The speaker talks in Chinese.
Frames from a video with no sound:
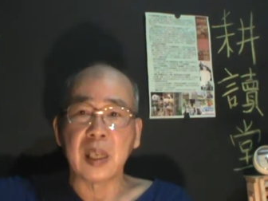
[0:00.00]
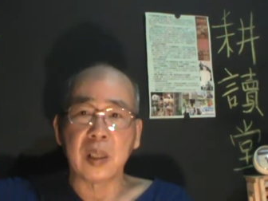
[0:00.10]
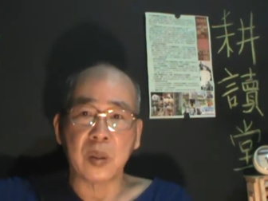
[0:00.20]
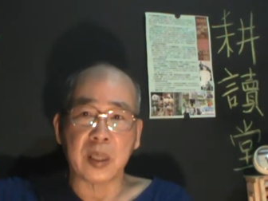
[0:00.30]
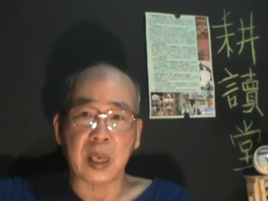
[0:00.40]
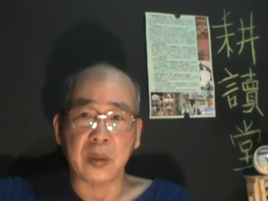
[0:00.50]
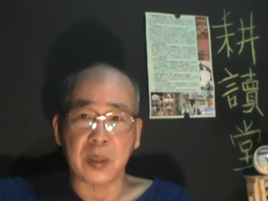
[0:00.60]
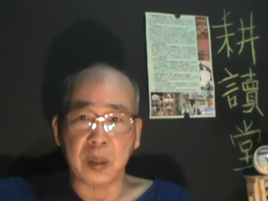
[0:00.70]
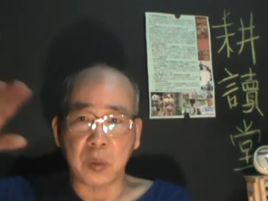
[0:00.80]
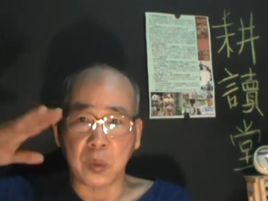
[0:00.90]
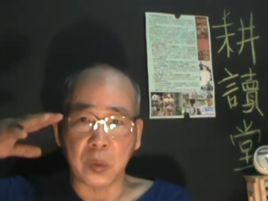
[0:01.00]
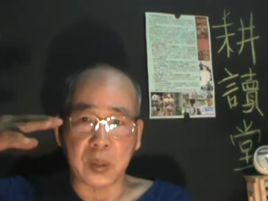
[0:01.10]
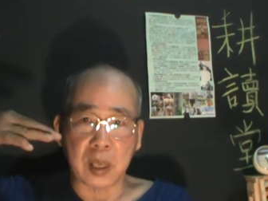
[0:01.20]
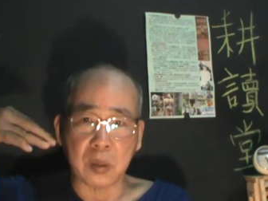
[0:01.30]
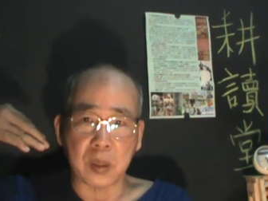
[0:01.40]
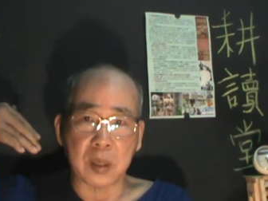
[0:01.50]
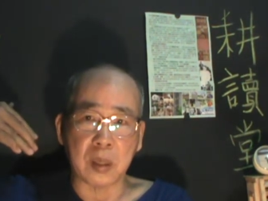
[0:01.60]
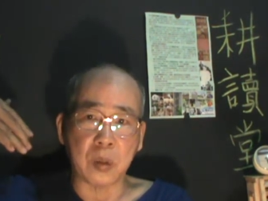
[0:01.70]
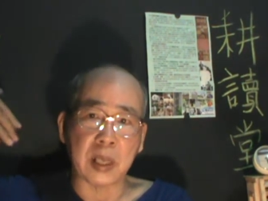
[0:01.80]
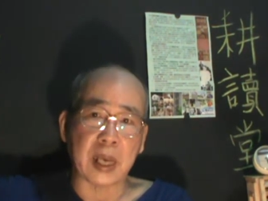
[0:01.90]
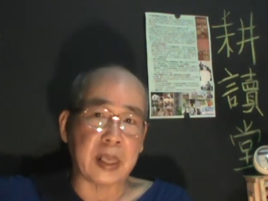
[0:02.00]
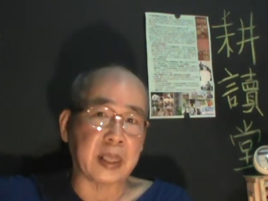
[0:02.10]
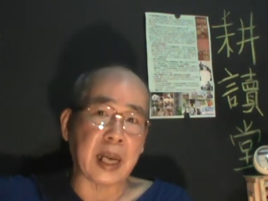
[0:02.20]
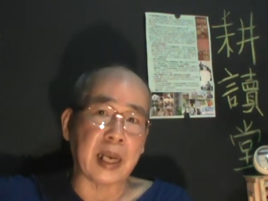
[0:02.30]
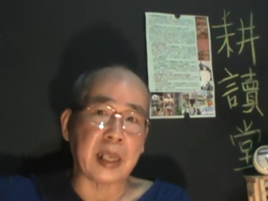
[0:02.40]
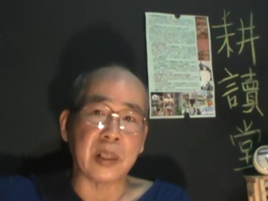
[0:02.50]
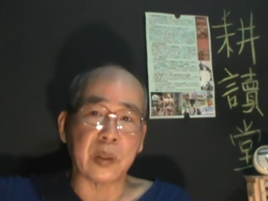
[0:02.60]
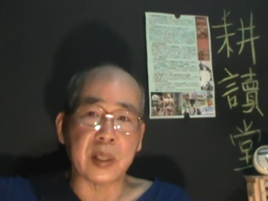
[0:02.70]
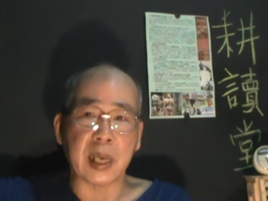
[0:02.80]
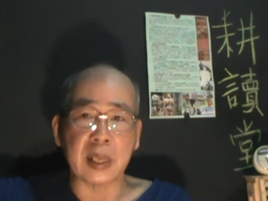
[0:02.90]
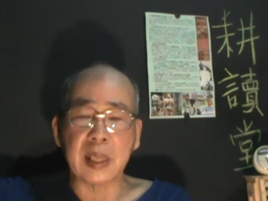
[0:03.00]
所以它有一个活动场所是盖了一个大篮球场。